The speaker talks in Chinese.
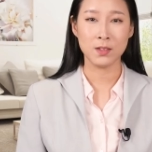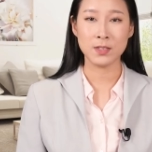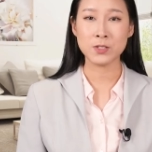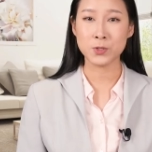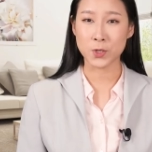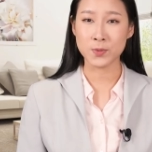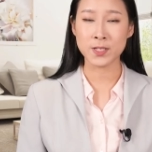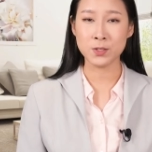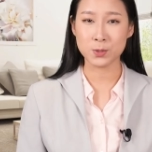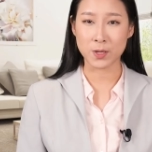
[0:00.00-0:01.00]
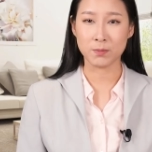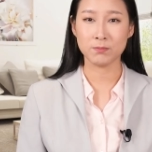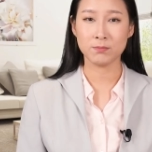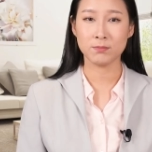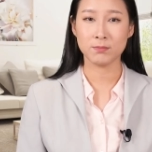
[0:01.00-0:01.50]
那就重新选，
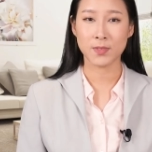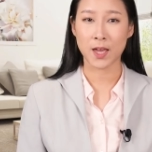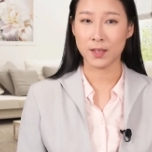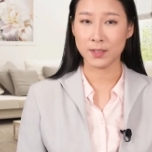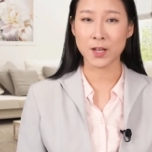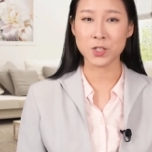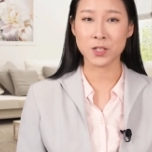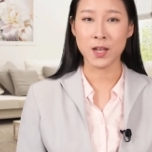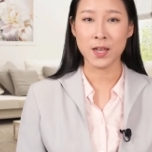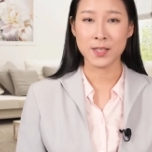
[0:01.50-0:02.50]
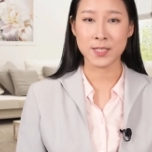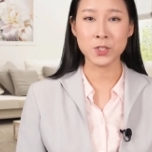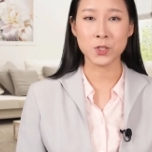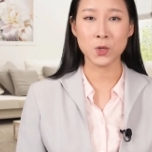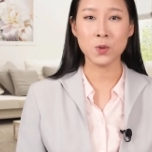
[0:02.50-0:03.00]
但是即
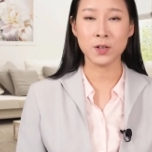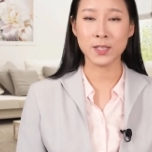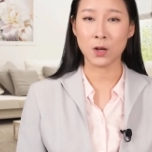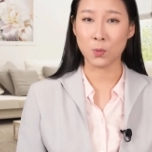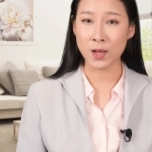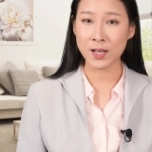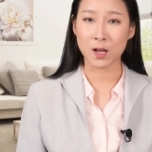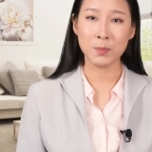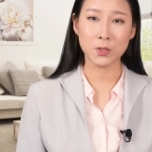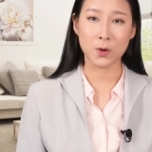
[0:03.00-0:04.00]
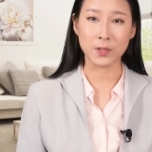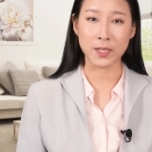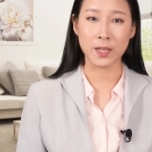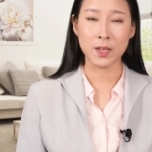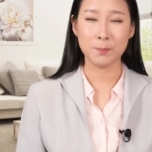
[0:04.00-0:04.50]
使共和党官僚们同
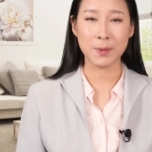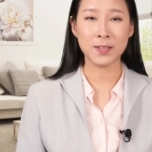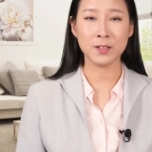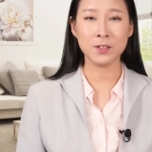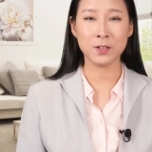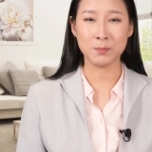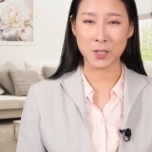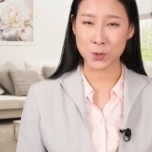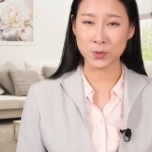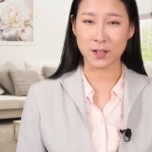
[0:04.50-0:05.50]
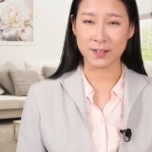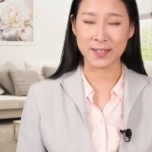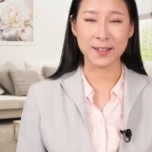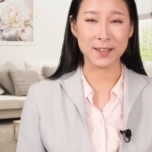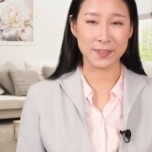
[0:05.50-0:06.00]
意，拜登和民主党
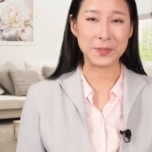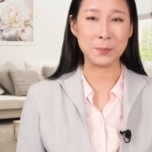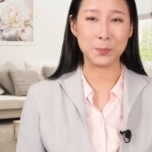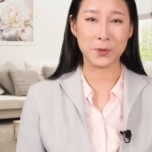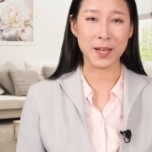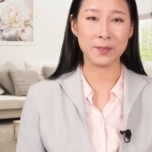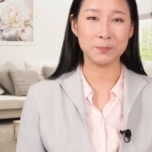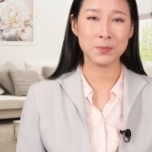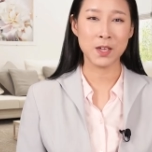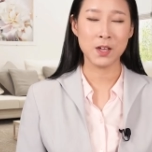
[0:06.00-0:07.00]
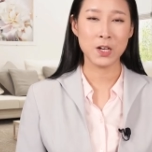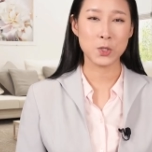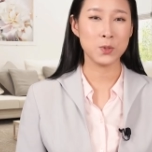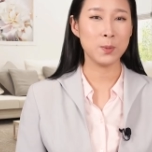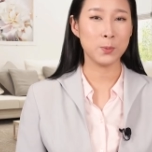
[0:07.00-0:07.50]
人也肯定不干。
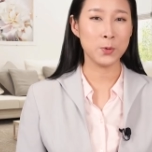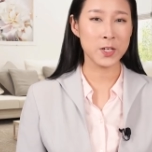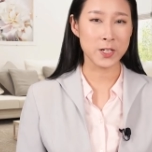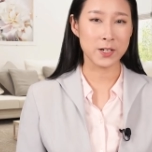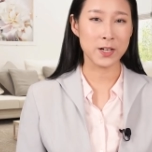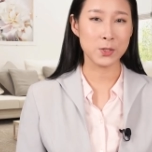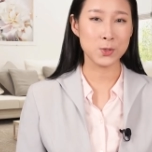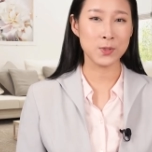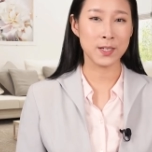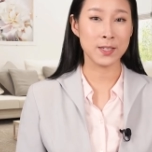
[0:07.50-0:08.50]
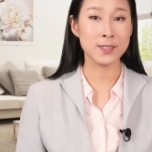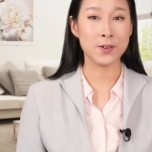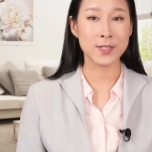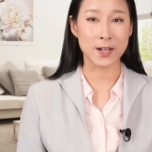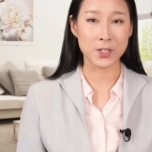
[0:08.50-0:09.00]
除了不会承认去年的
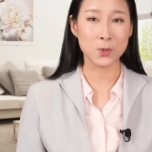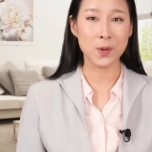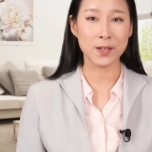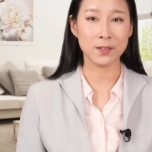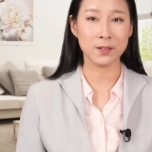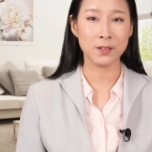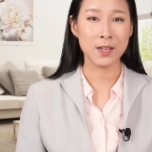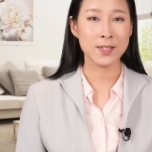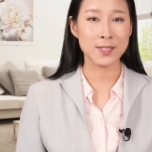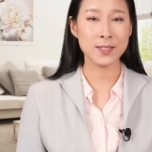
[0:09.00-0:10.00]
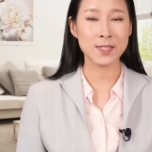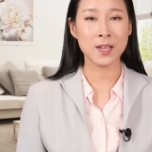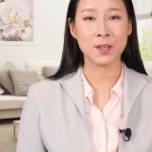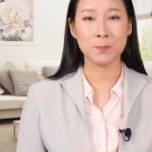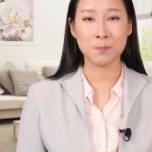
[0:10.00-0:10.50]
造假之外呢？现
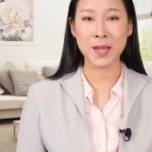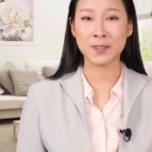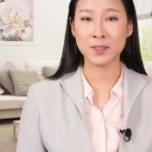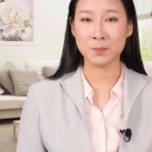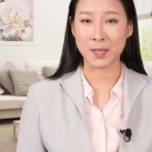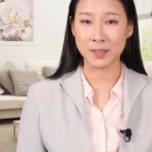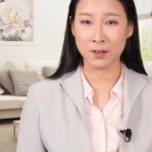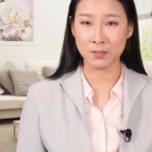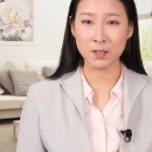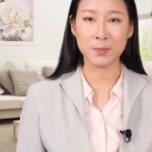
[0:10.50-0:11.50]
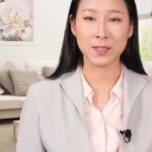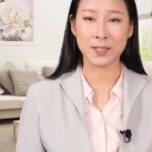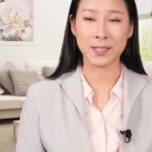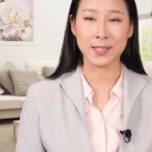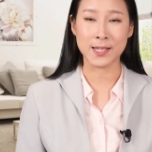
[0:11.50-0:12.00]
在拜登的民调那么
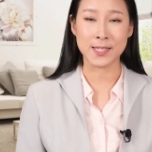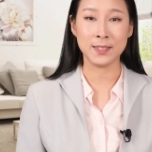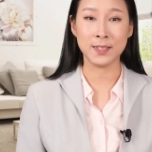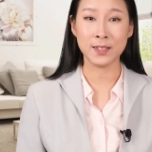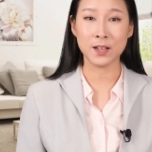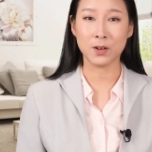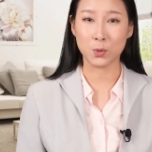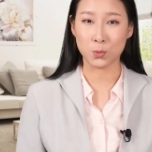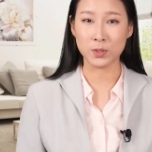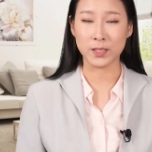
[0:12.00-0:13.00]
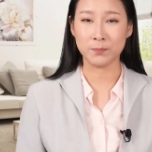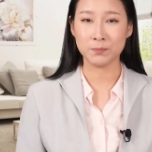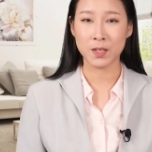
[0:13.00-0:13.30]
低，已经跌到了谷底，